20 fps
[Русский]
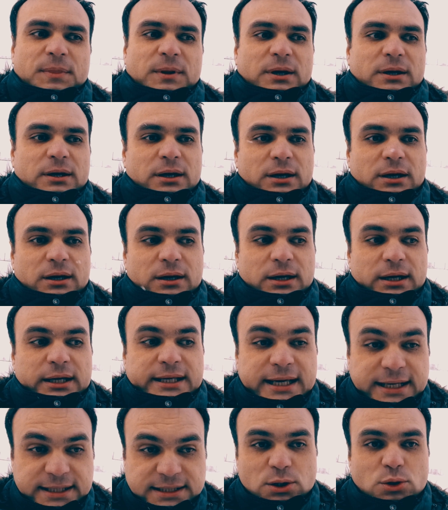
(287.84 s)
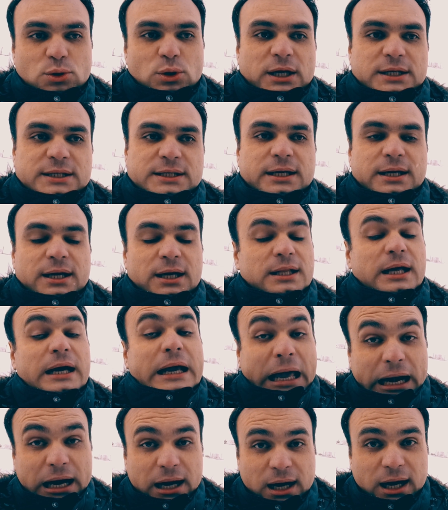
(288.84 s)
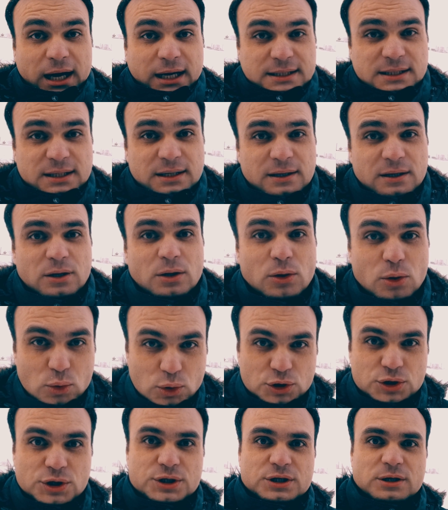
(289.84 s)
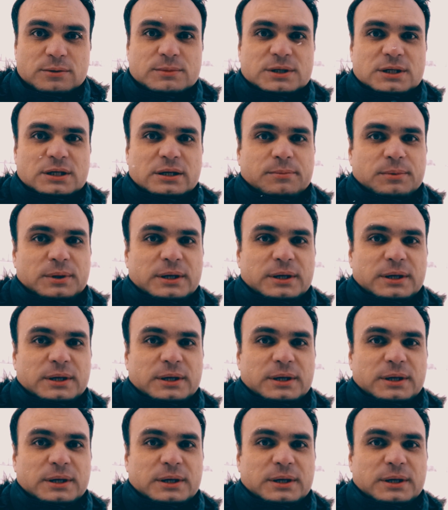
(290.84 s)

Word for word: Э, есть ситуации, когда каркас лучше, чем СИП,